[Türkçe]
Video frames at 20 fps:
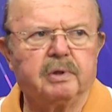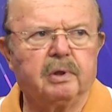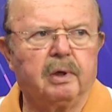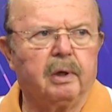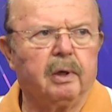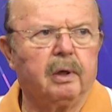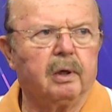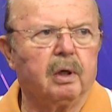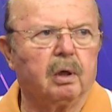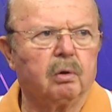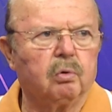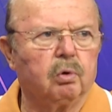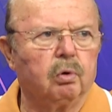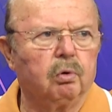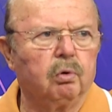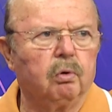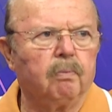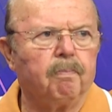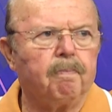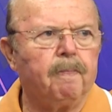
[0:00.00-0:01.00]
gereken
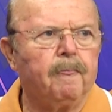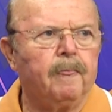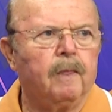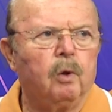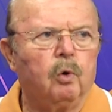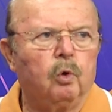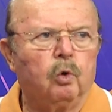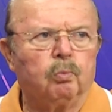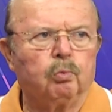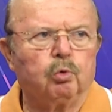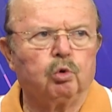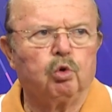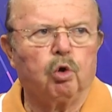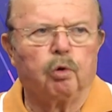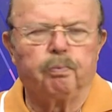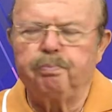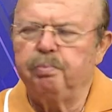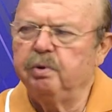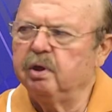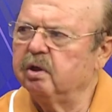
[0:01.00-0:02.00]
konu bu
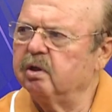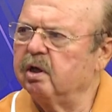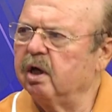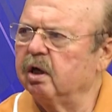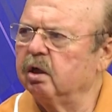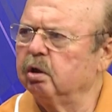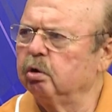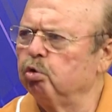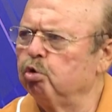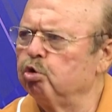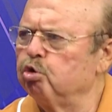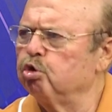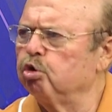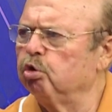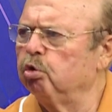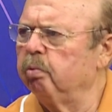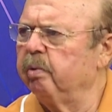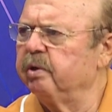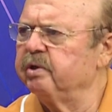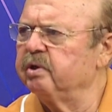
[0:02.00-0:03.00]
dop miktarının
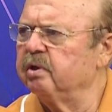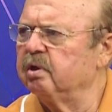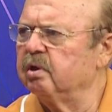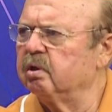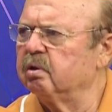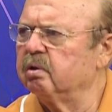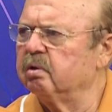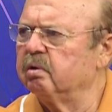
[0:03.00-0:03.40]
düşürülmesidir.